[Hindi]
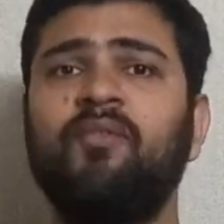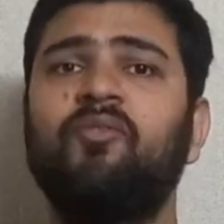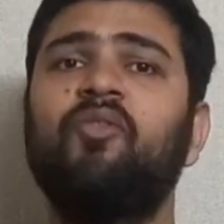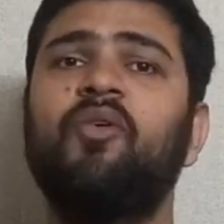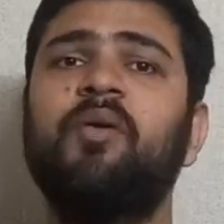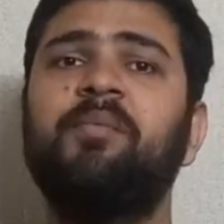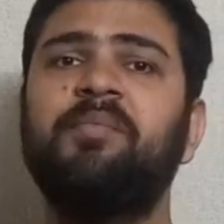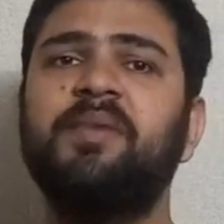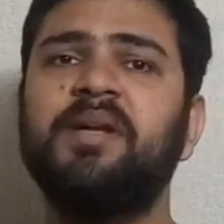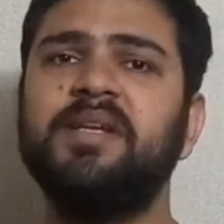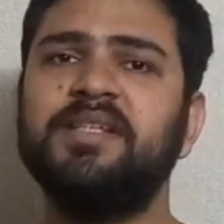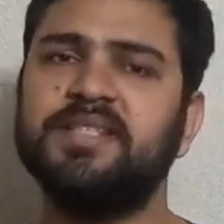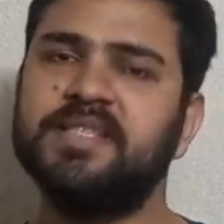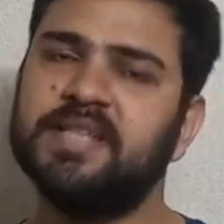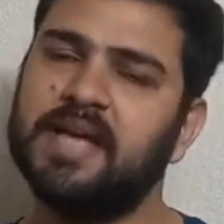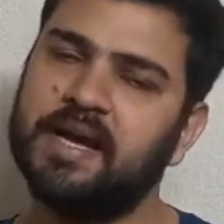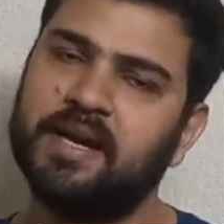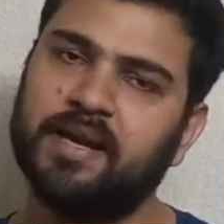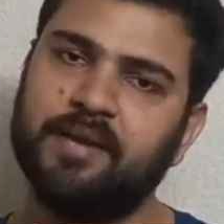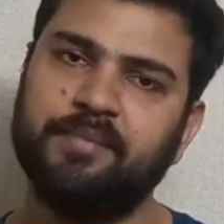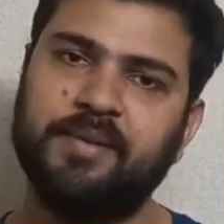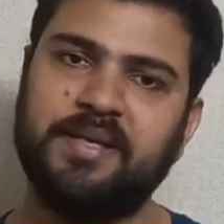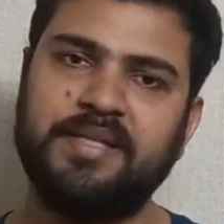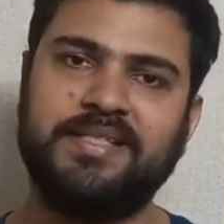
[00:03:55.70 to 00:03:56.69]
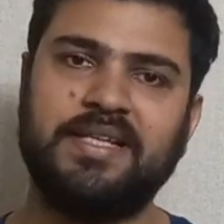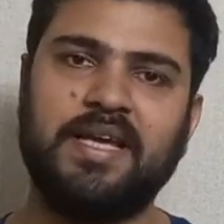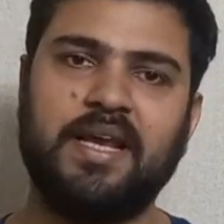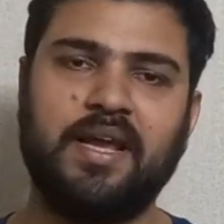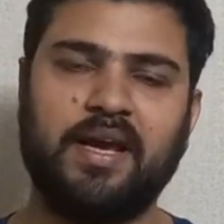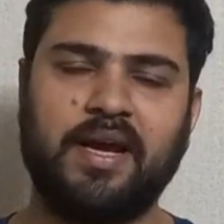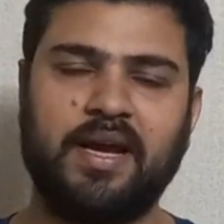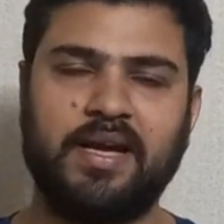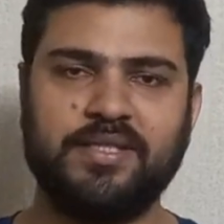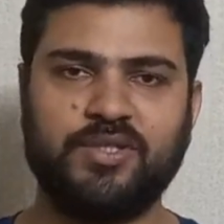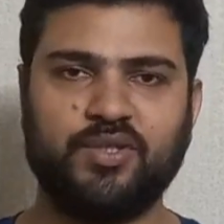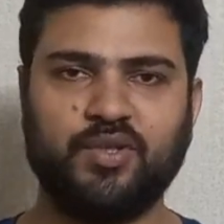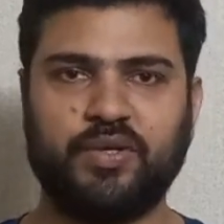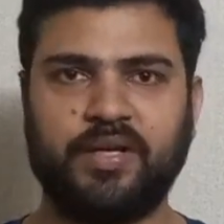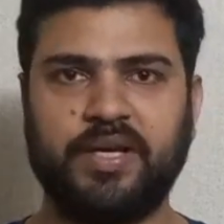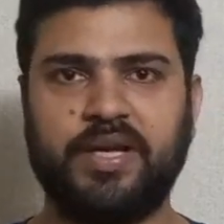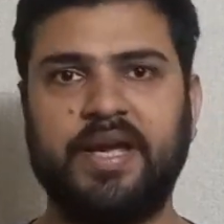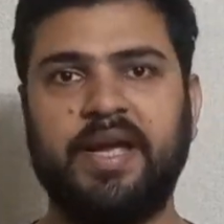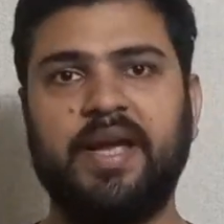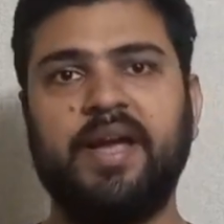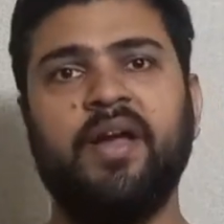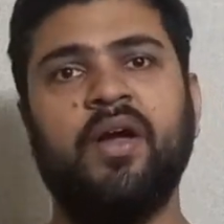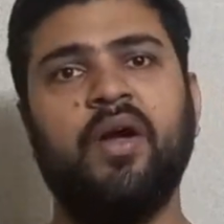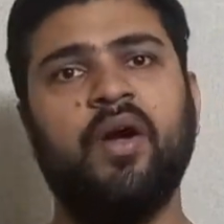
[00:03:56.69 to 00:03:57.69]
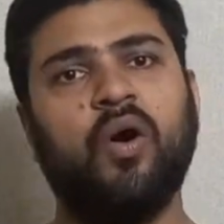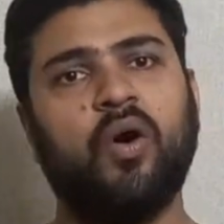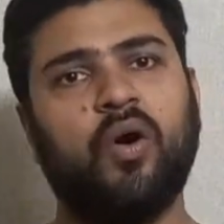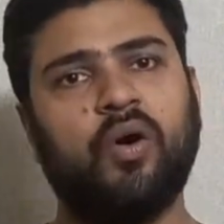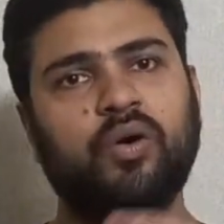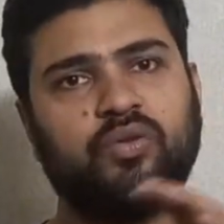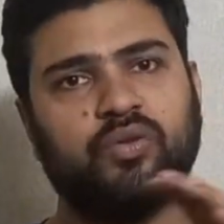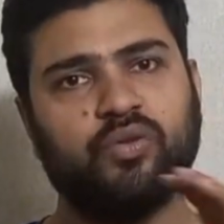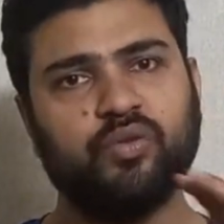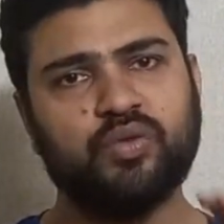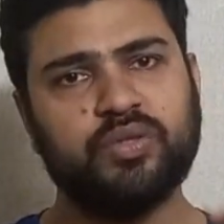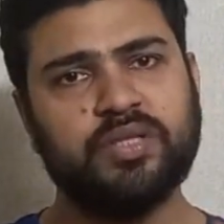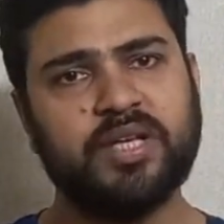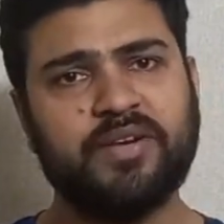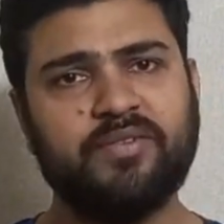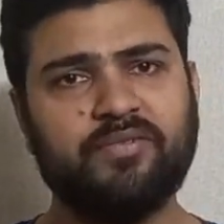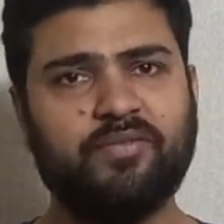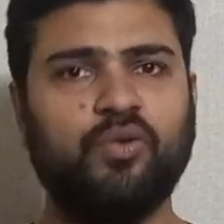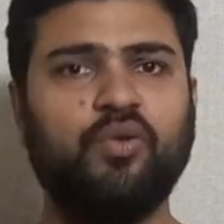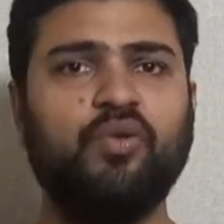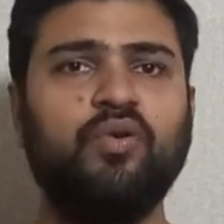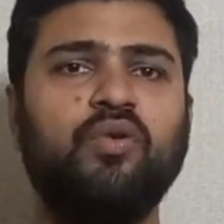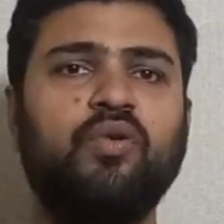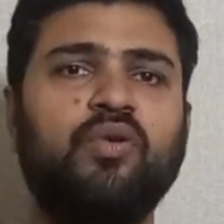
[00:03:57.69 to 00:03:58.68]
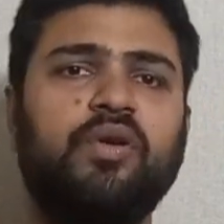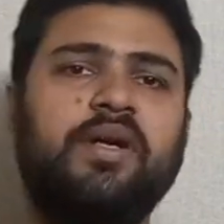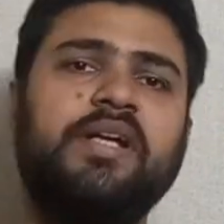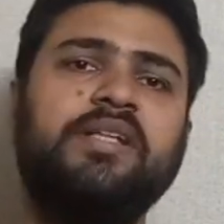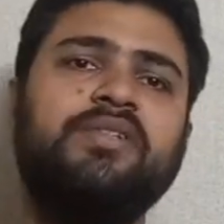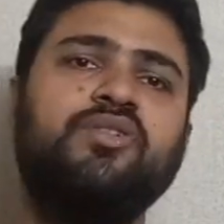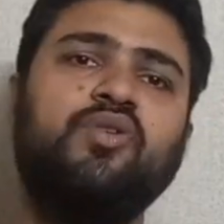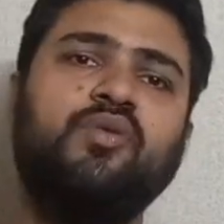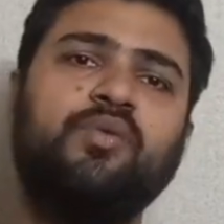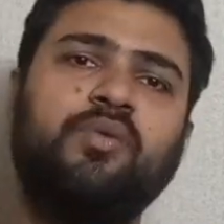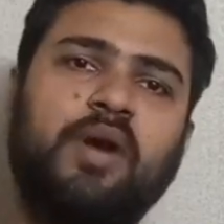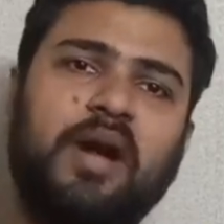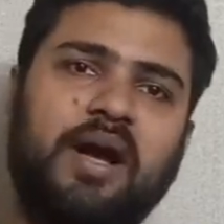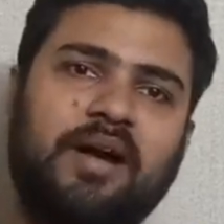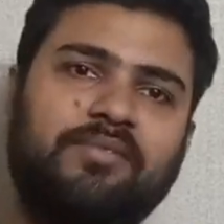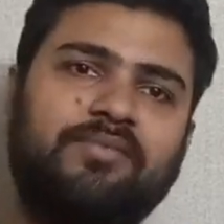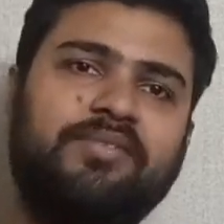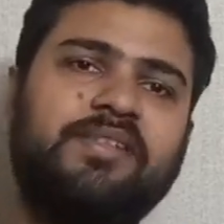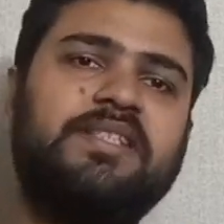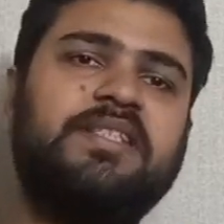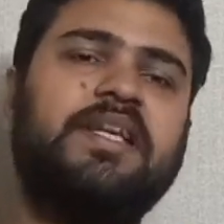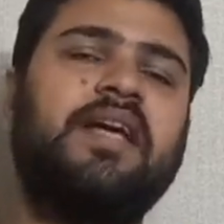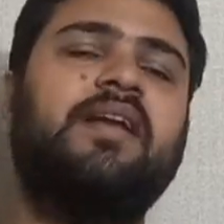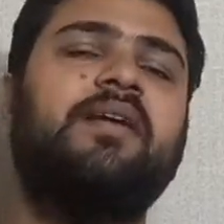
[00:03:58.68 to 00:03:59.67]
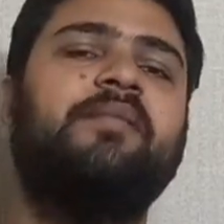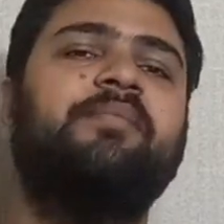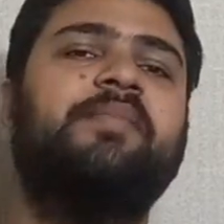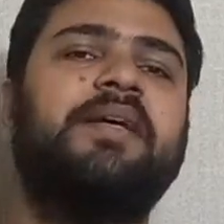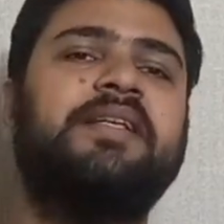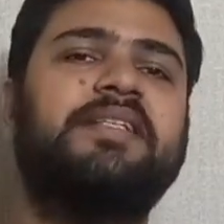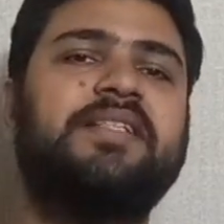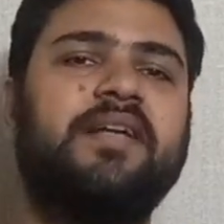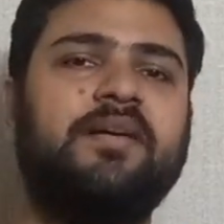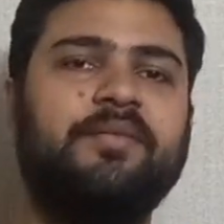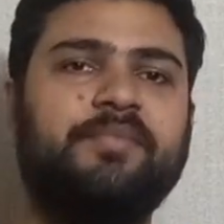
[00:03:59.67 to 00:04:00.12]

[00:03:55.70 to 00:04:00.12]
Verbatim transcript: वो अपना सारा पैसा लगा चुके हैं और दूसरे वो लोग हैं जो काफ़ी सारा पैसा